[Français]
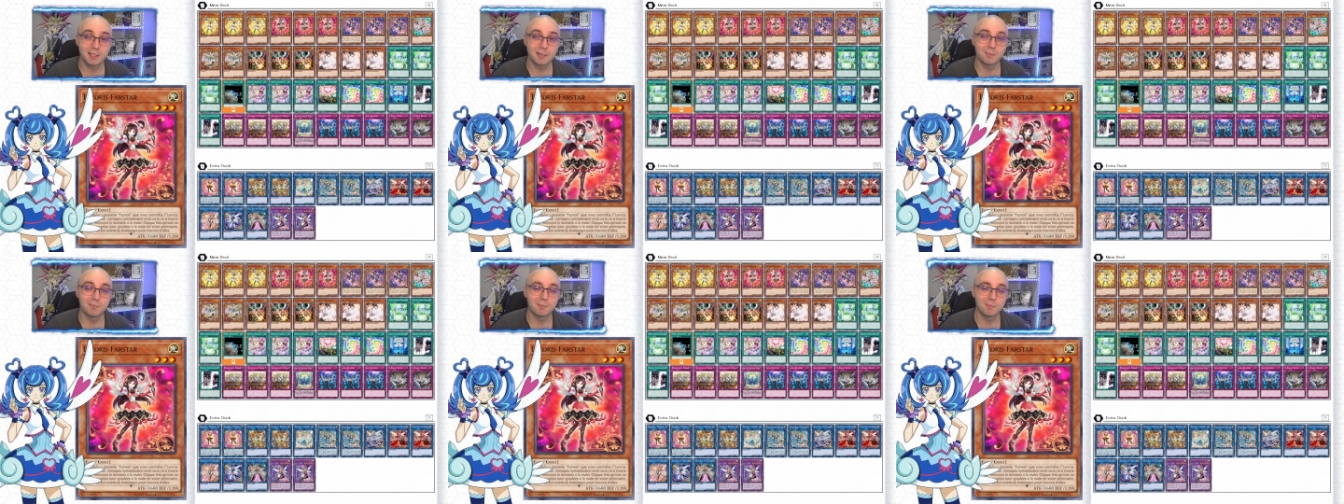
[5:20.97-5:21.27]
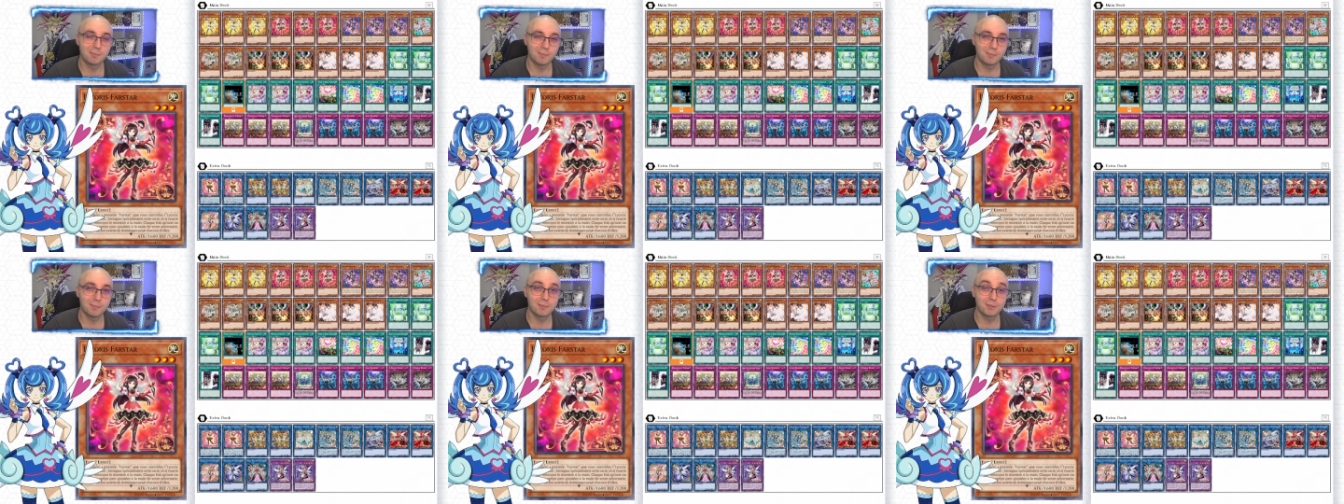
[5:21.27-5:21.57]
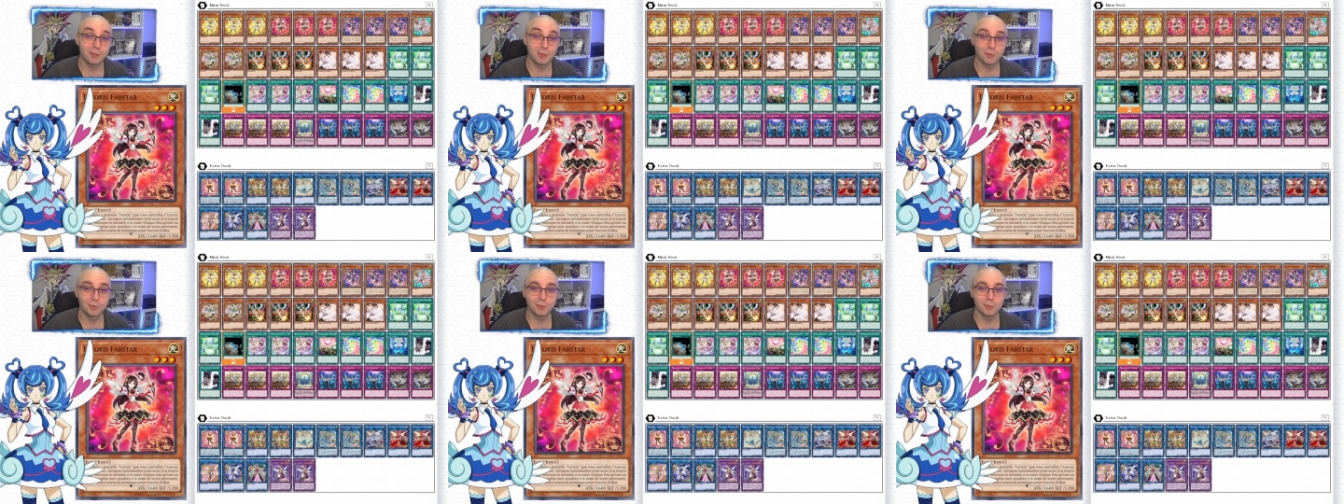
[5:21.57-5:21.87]
hmm,
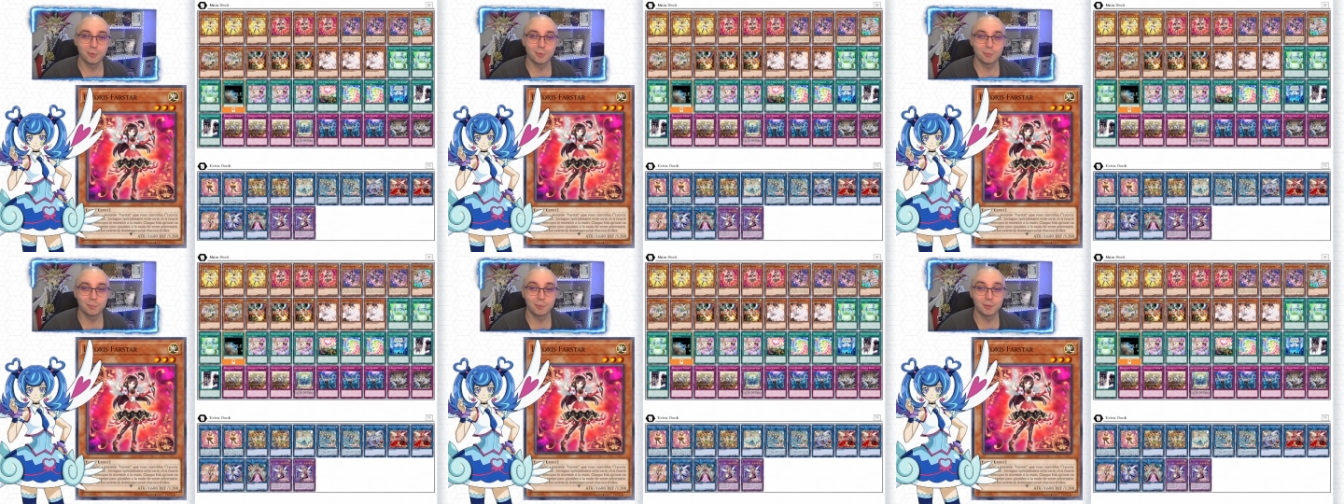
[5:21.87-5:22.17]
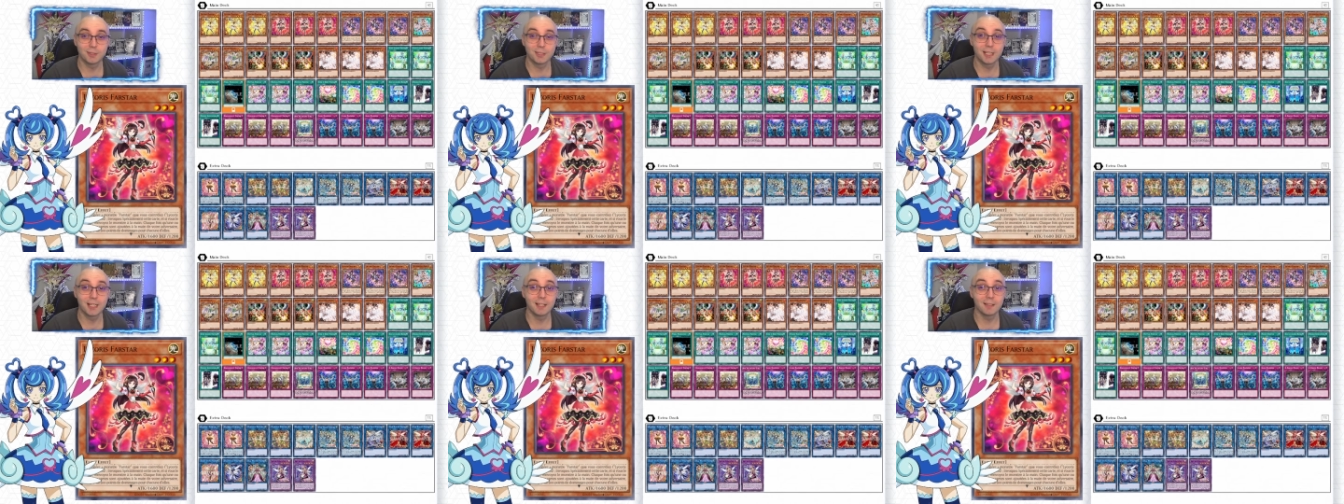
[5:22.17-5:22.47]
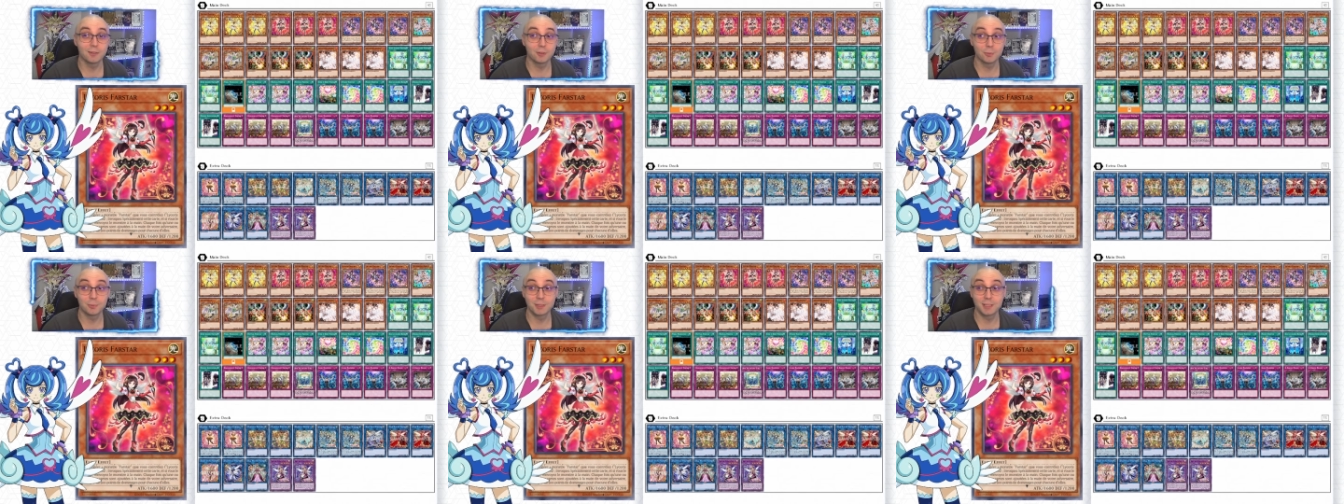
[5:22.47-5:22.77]
surtout combinées
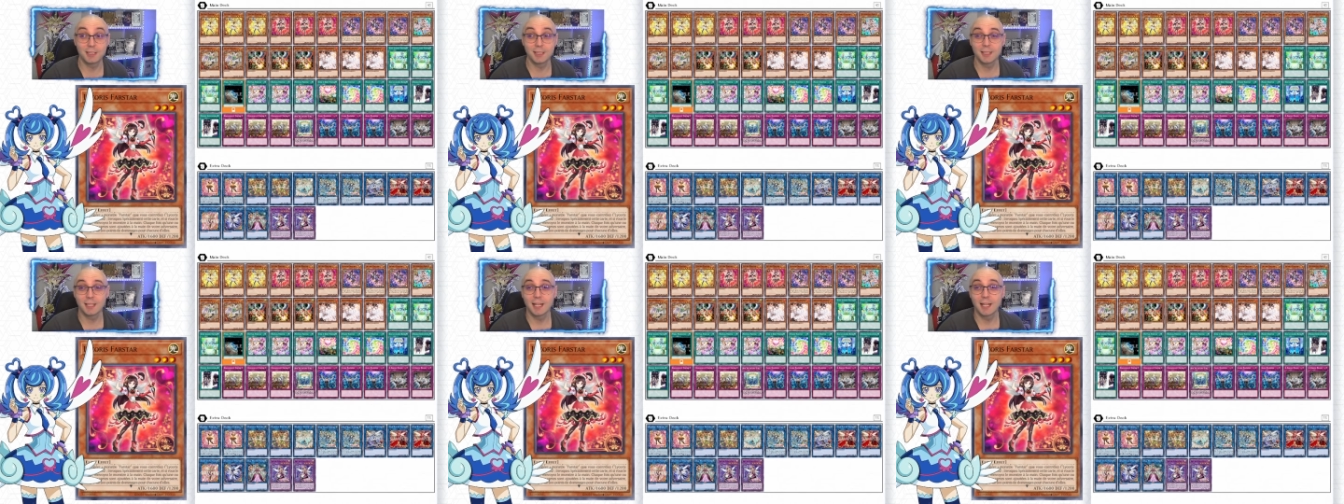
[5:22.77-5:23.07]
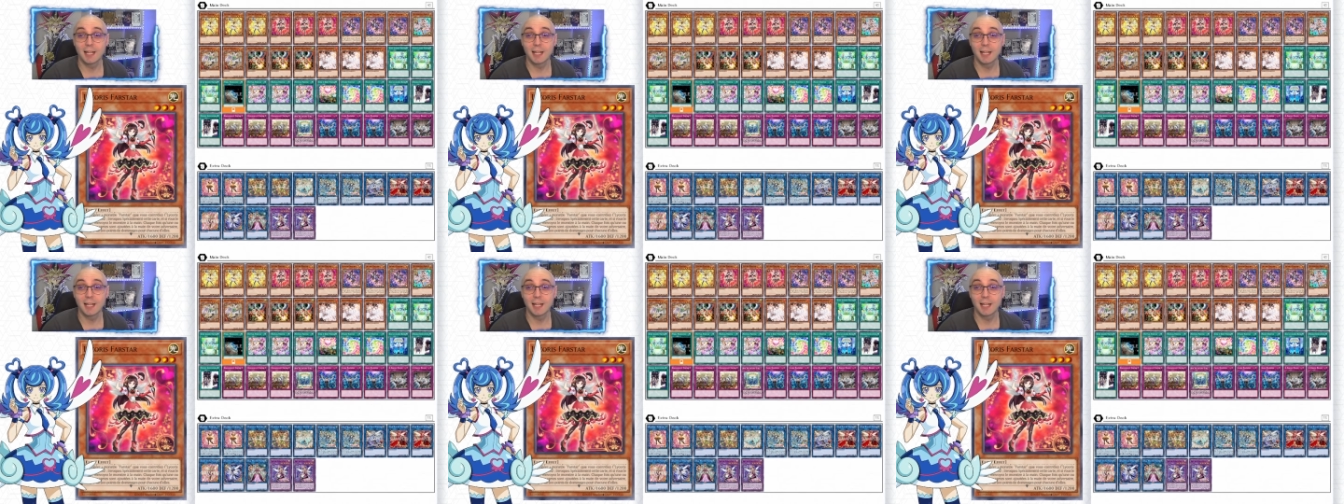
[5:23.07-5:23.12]
combiné